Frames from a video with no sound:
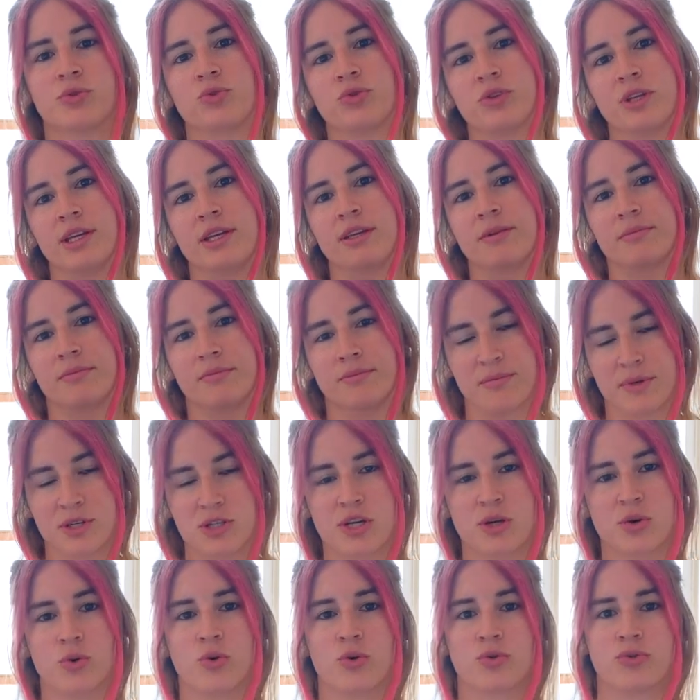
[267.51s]
güneyim
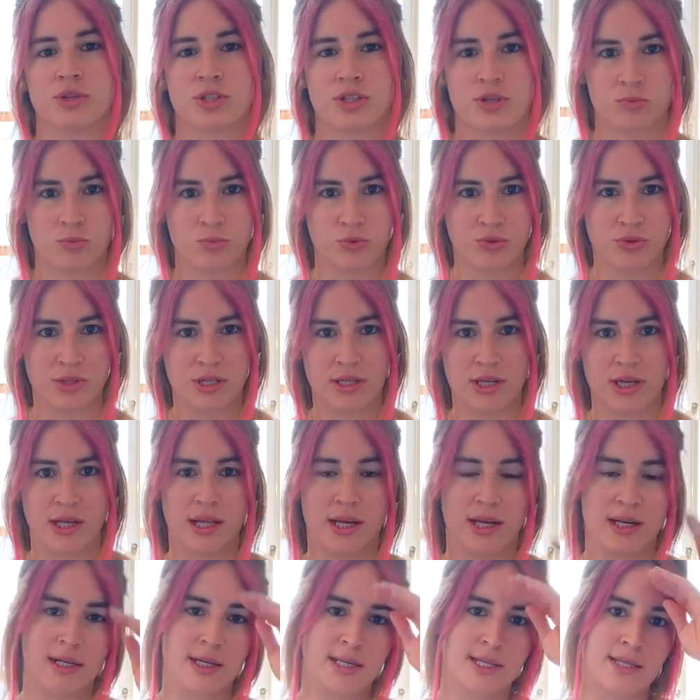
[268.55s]
başak olduğu için bununla da
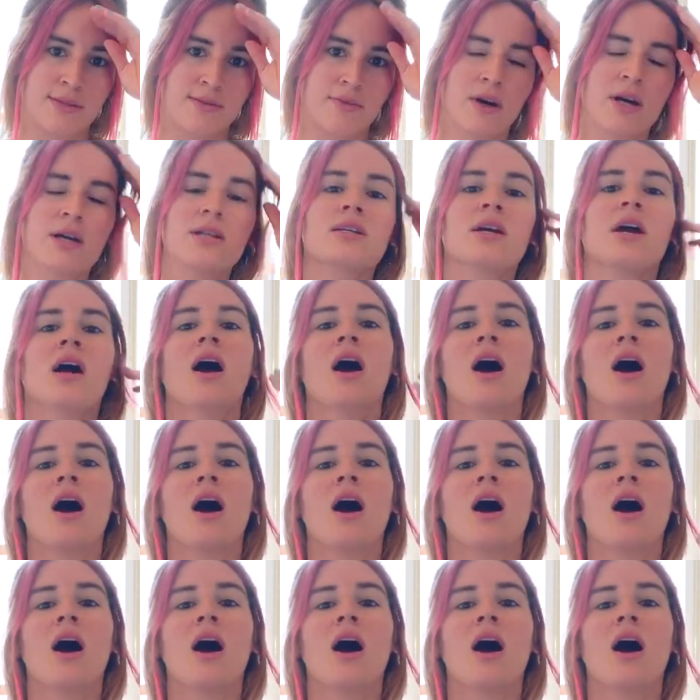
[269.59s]
alakası var.